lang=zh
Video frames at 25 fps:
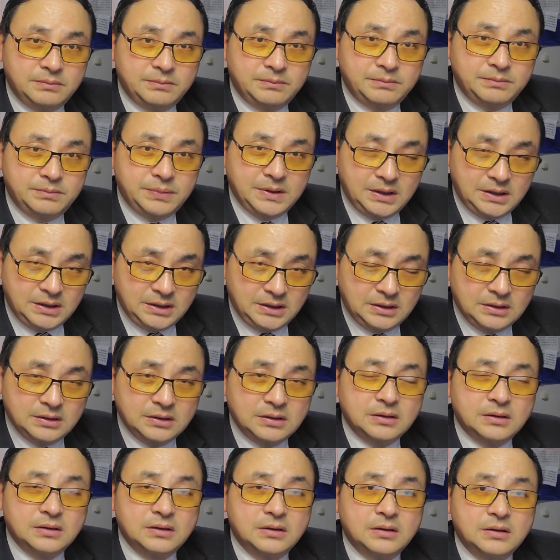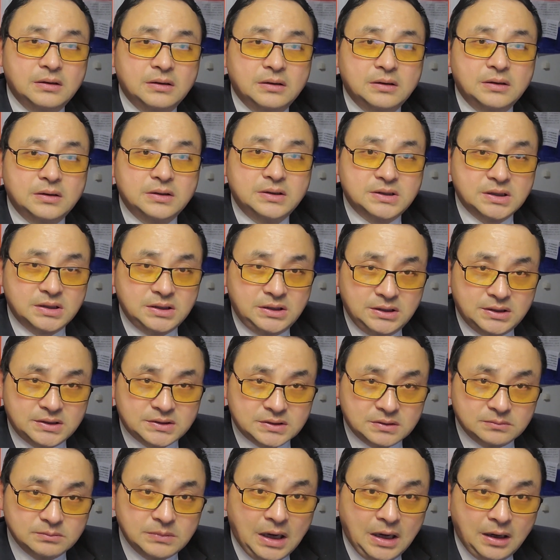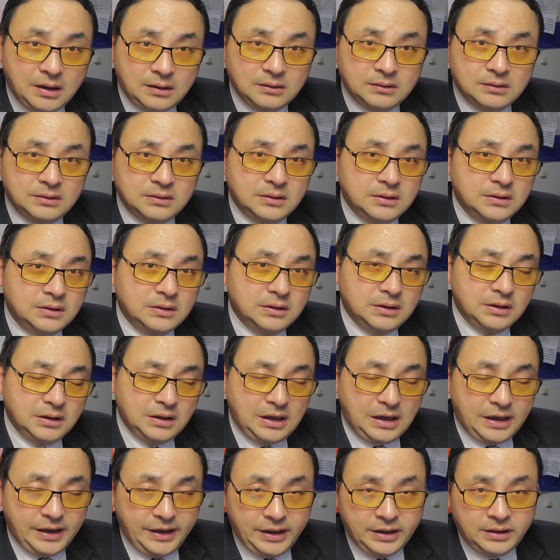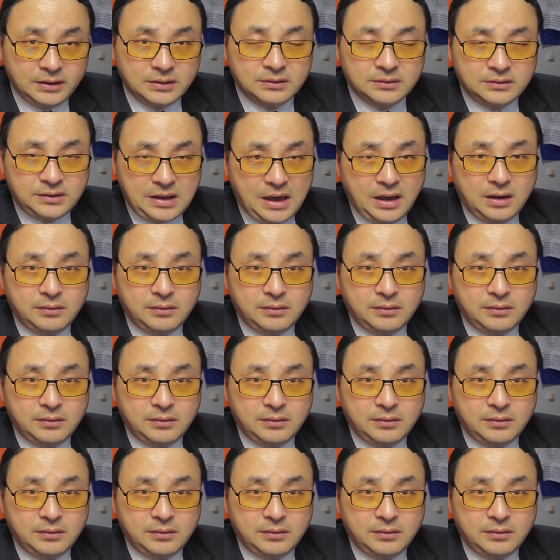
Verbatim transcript: 被正义的审判，还代